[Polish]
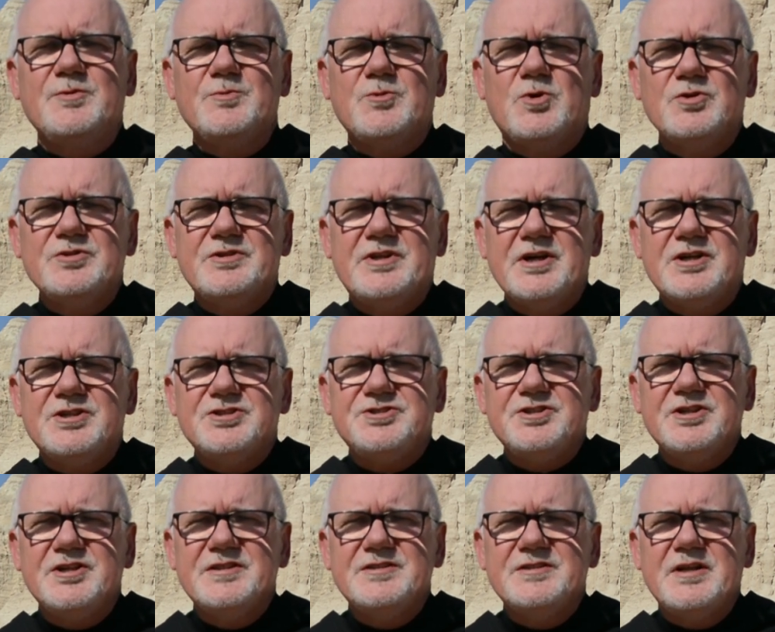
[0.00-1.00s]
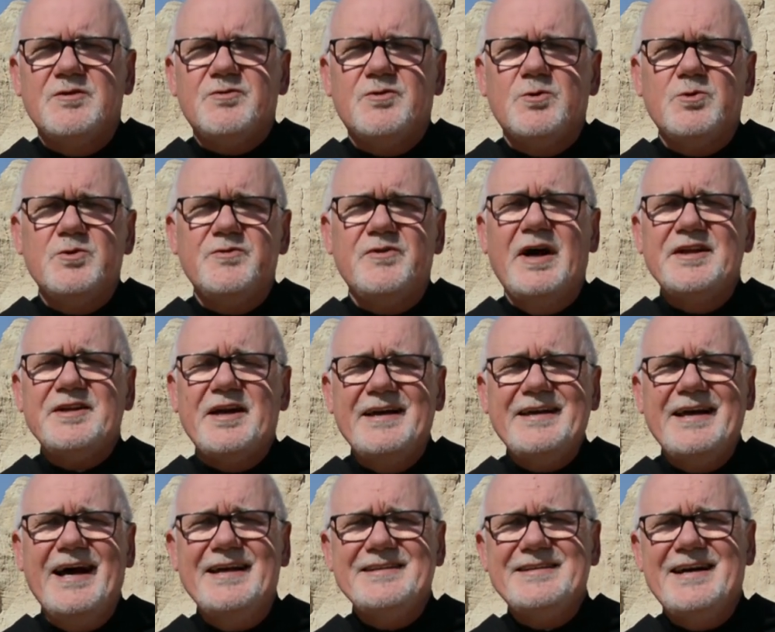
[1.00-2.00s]
w tym kontekście
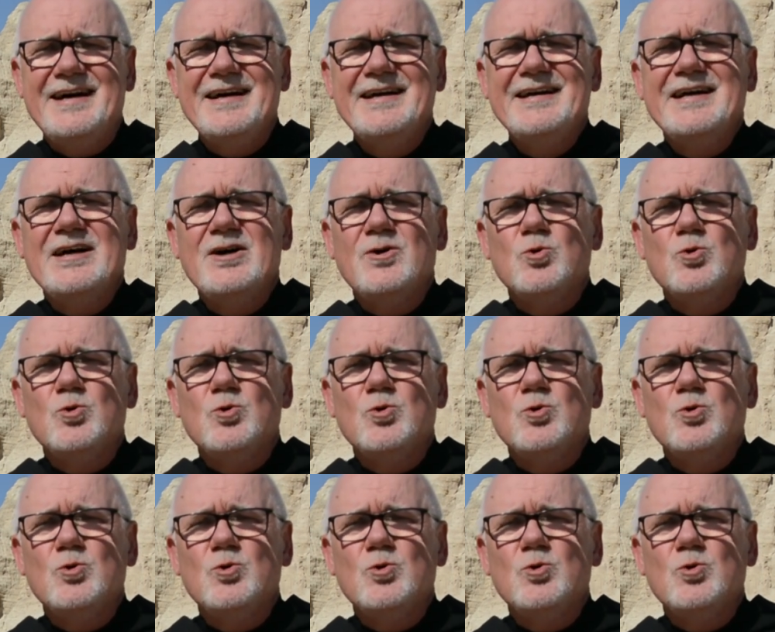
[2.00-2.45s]
nawoływania Jana,